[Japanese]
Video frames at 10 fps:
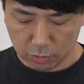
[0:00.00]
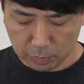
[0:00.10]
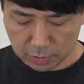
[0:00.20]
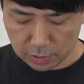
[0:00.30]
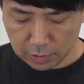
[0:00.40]

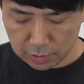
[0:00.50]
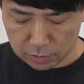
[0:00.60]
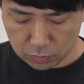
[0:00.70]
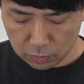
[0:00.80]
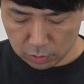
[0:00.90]
まあ、ただね
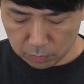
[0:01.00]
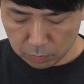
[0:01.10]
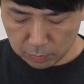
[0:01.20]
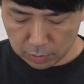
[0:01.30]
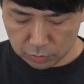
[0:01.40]
それで
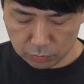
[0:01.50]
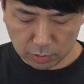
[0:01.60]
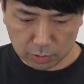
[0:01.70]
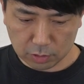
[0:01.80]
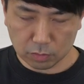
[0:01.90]
もまあ硫
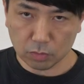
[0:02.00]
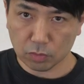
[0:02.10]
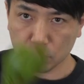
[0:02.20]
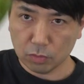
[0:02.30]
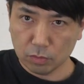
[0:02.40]
化
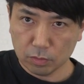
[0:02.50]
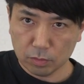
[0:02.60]
デンドロ